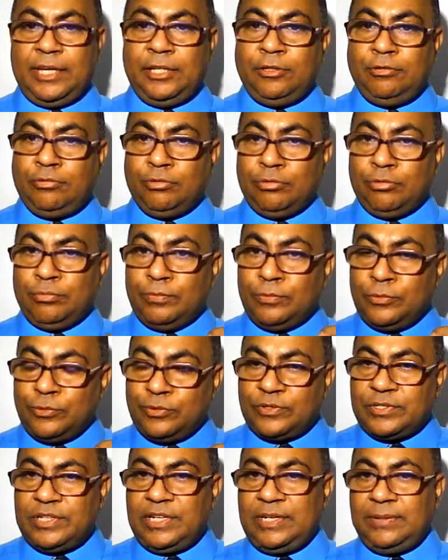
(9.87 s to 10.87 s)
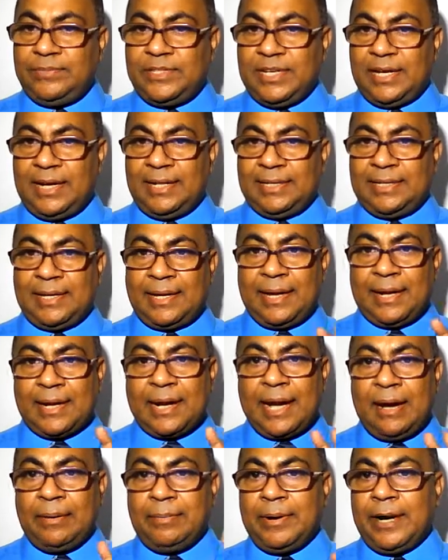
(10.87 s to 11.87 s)
কিন্তু মুসলিম যারা তারা
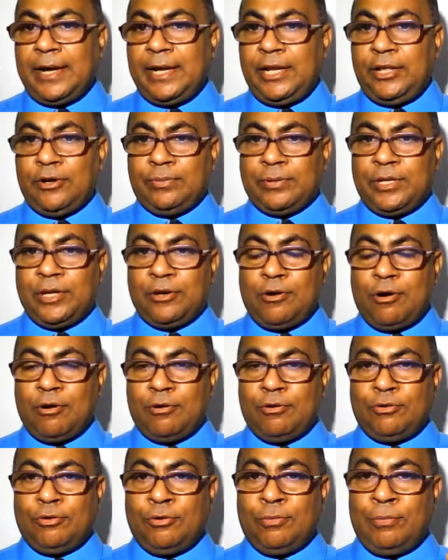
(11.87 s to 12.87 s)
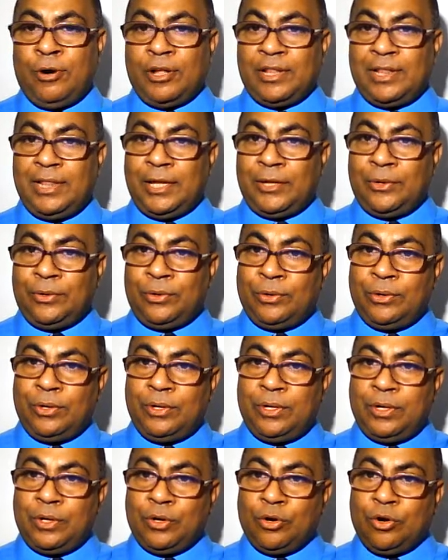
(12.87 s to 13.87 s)
কাবার নিয়মকে কখনো বদলানোর
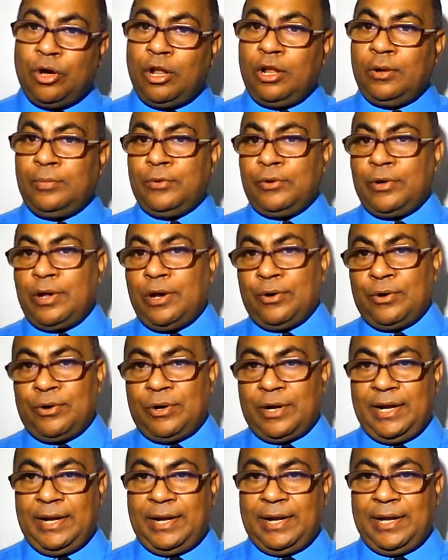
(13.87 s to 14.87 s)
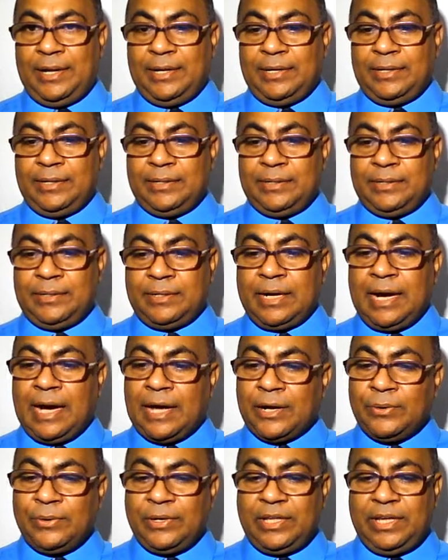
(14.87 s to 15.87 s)
কল্পনাও করেন না
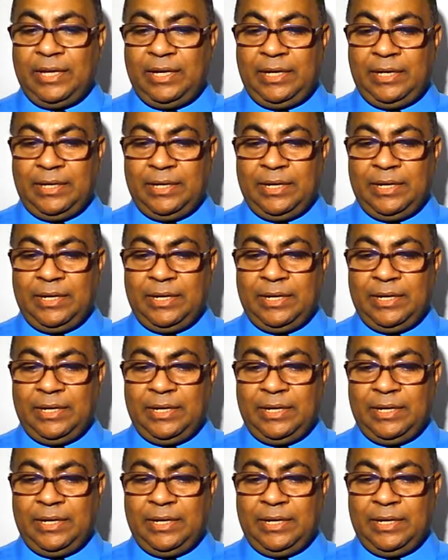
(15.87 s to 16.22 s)
কারণ কি